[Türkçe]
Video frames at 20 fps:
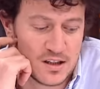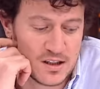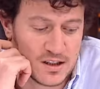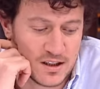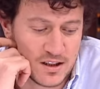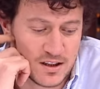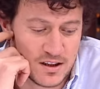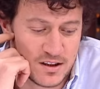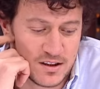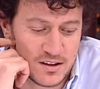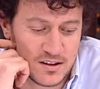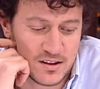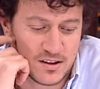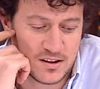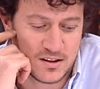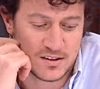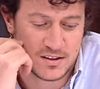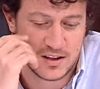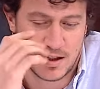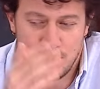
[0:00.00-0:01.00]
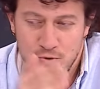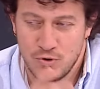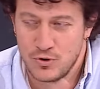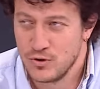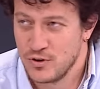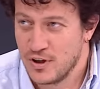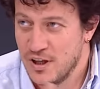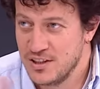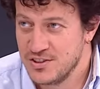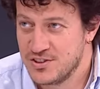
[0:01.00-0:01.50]
e, tabii ki
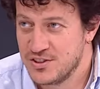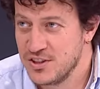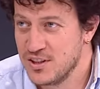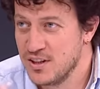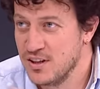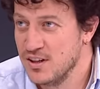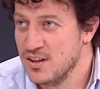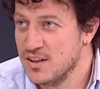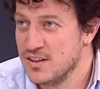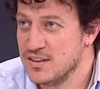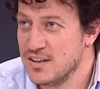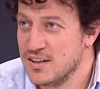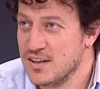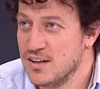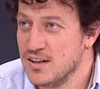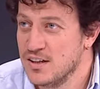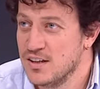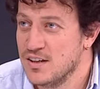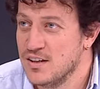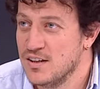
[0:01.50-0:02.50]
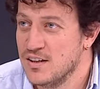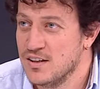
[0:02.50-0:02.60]
o gençlik yıllarındaki